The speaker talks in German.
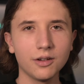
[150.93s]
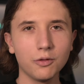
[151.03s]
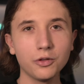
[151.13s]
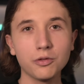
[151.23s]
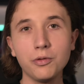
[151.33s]

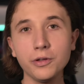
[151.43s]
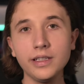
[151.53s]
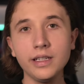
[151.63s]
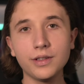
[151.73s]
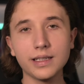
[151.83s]
Und so
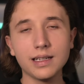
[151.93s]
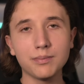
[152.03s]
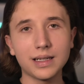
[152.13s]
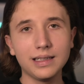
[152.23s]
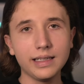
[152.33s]
positiv das
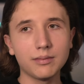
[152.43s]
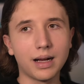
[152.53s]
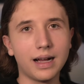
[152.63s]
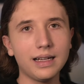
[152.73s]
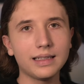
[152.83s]
erstmal klingen
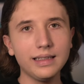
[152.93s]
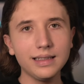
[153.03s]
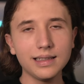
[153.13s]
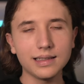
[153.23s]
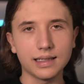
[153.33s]
mag,
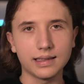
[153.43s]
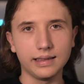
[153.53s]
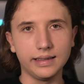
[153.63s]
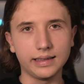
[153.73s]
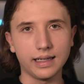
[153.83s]
ist es
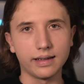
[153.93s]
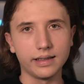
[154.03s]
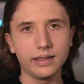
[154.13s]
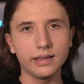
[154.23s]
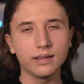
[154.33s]
tatsächlich gar
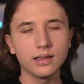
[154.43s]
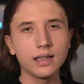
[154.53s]
nicht.